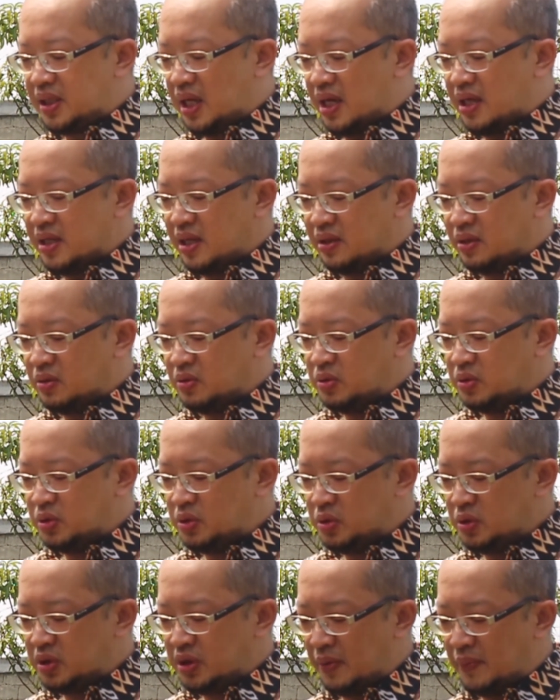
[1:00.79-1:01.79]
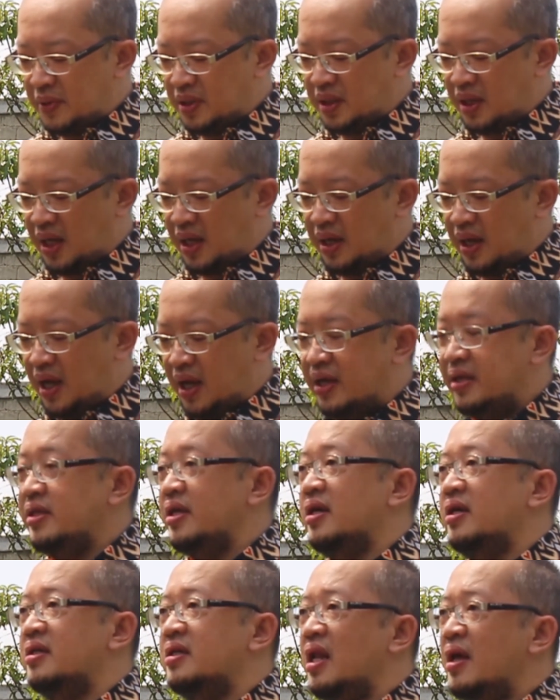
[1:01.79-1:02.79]
ayat 7 sampai dengan
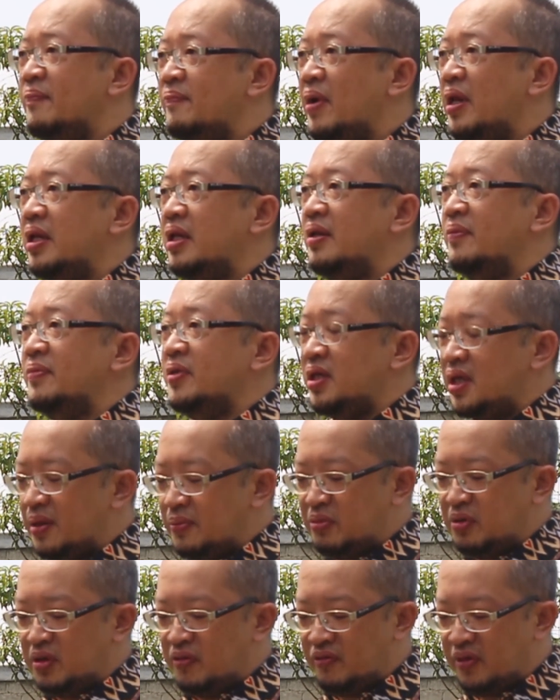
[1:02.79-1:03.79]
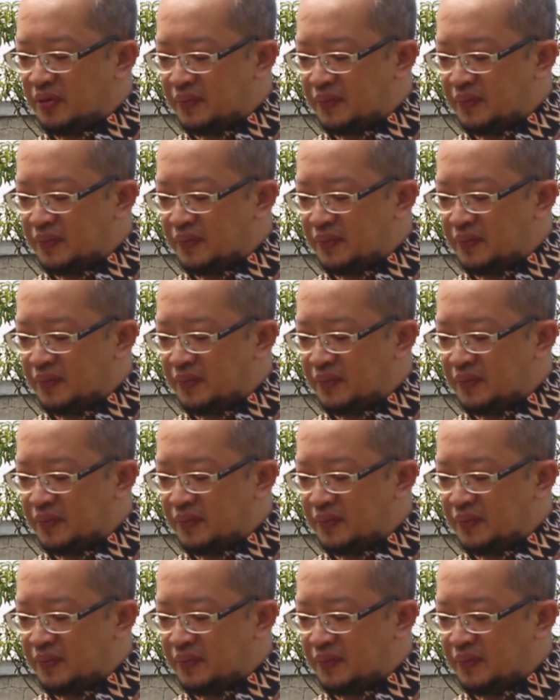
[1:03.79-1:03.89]
ayat yang ke-8. Demikian bunyi